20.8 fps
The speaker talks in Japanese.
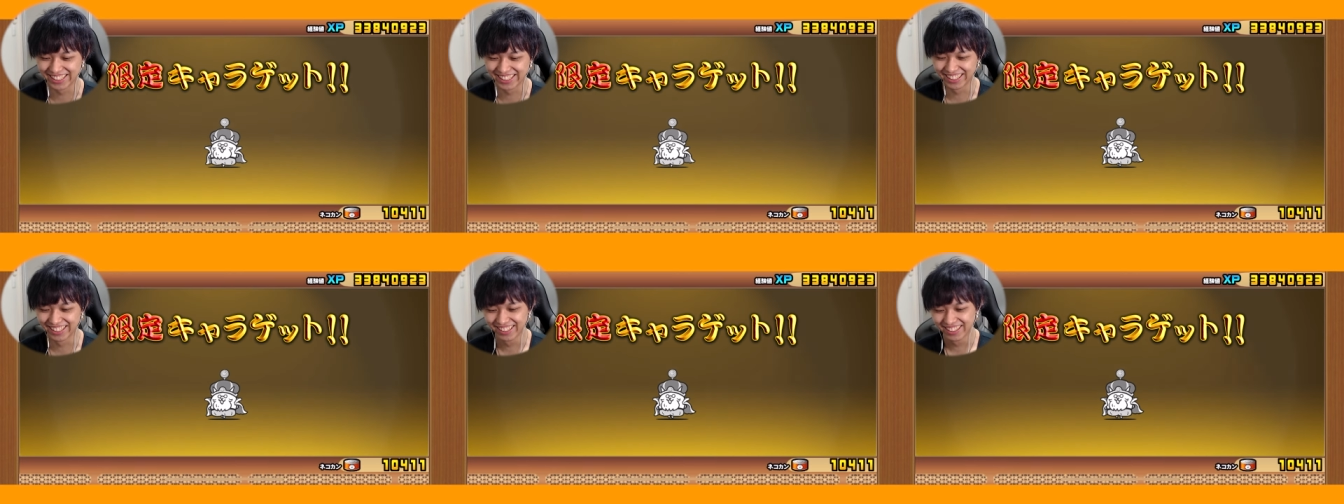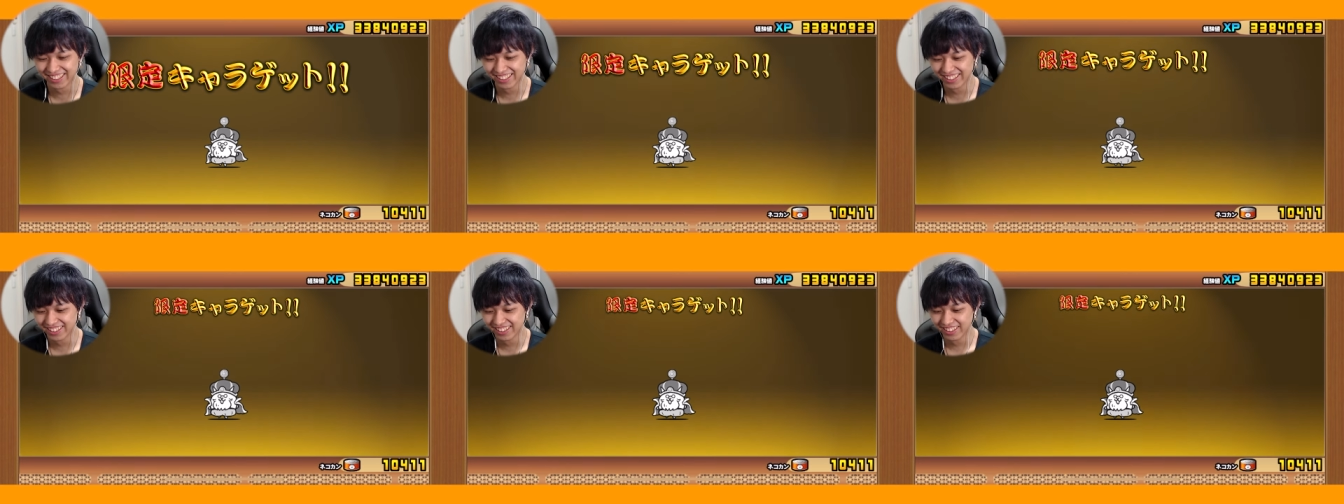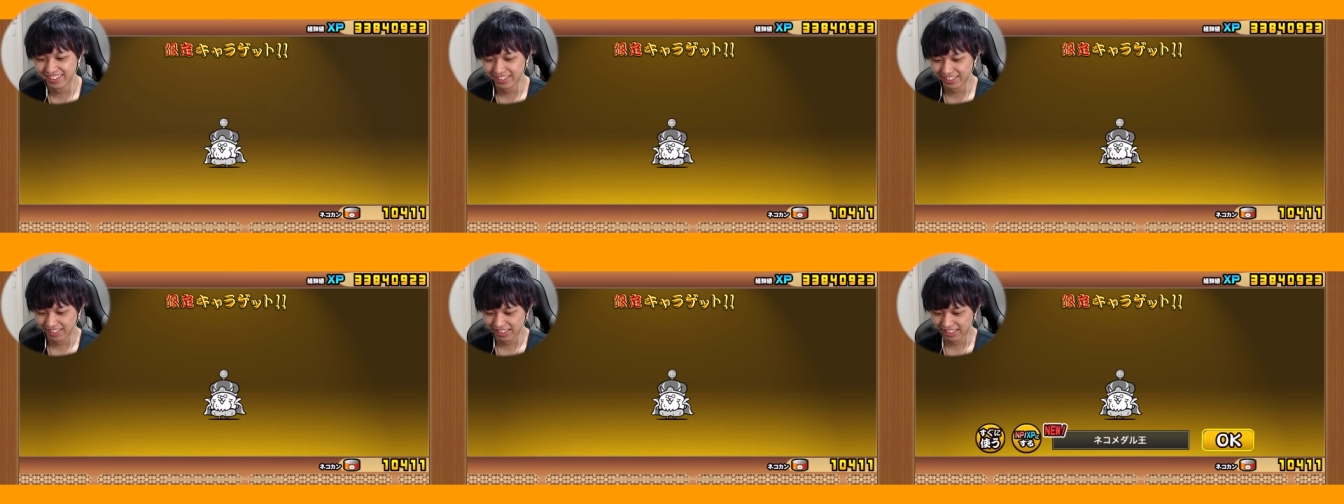瞬
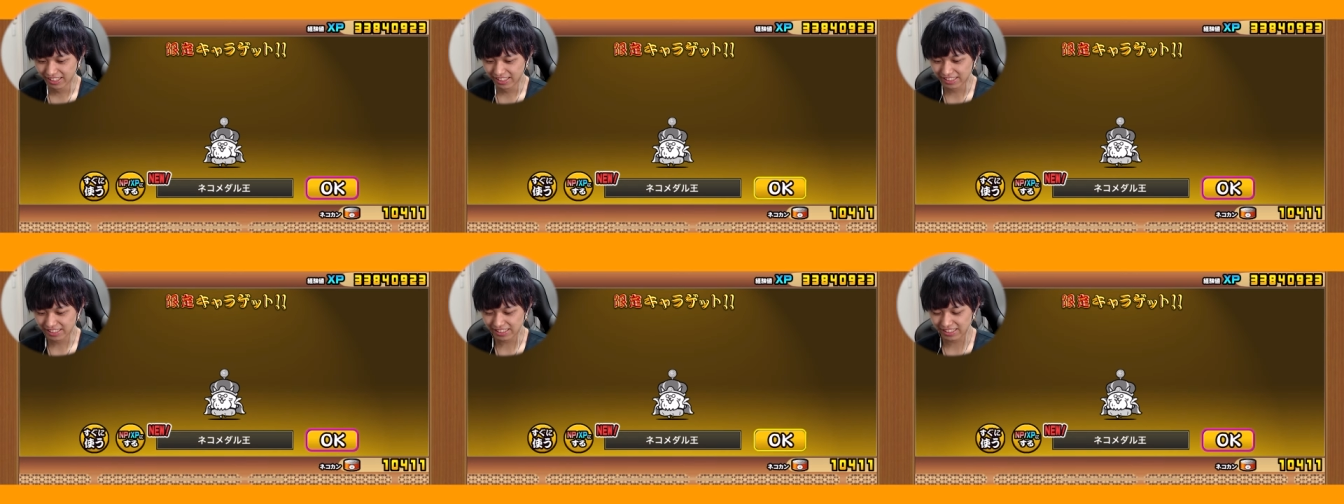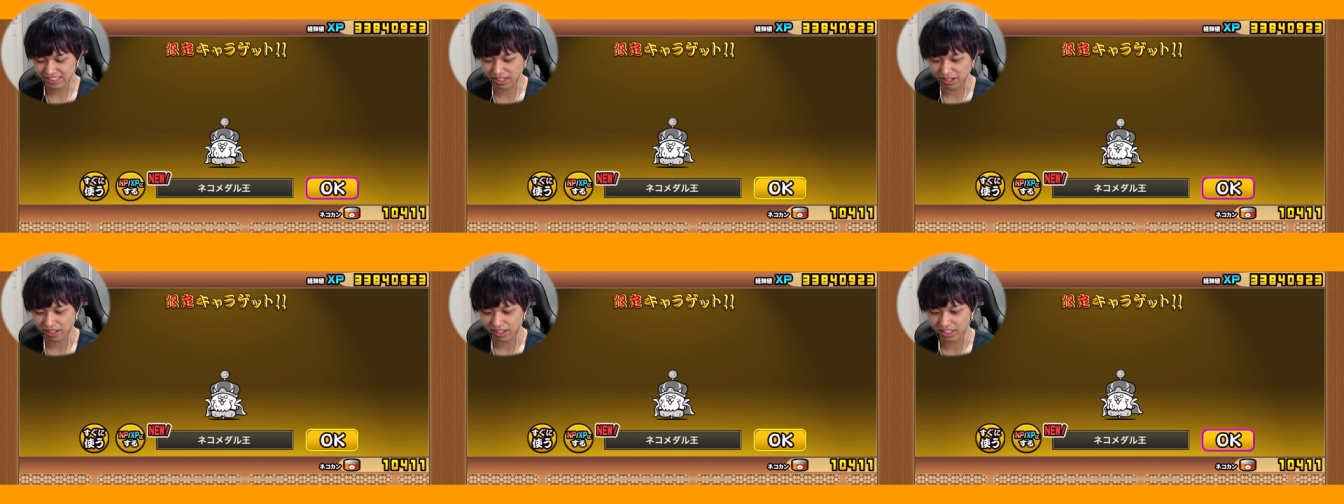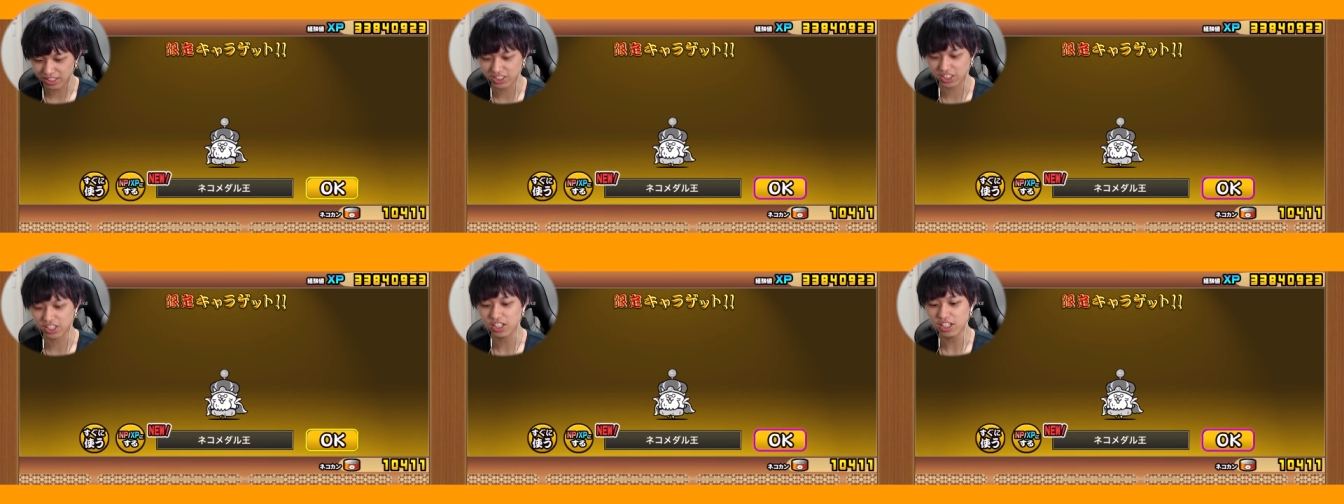さ
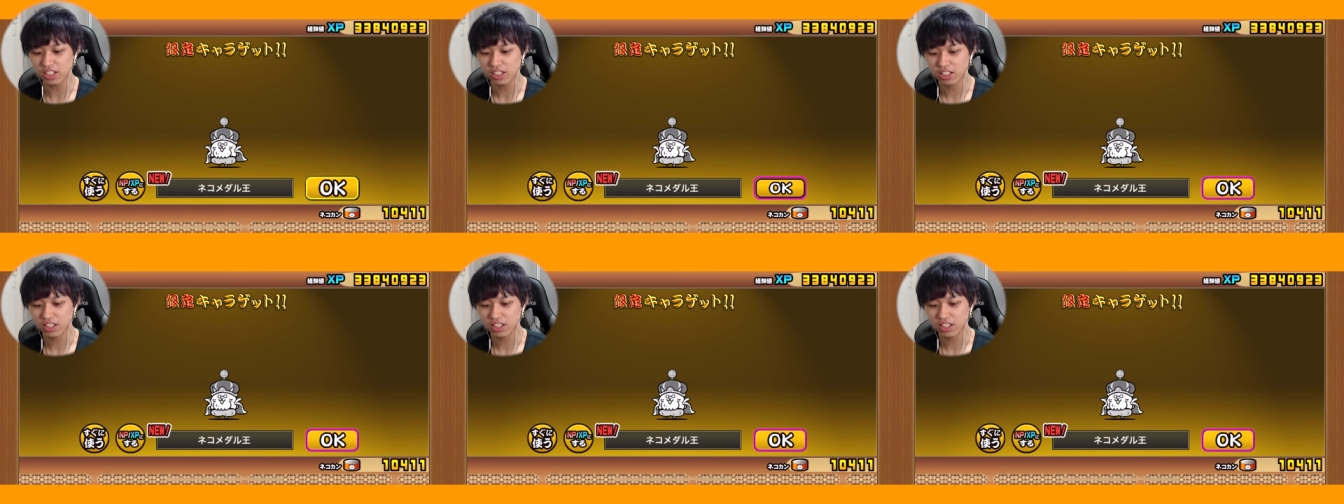あ、あ、じゃ、え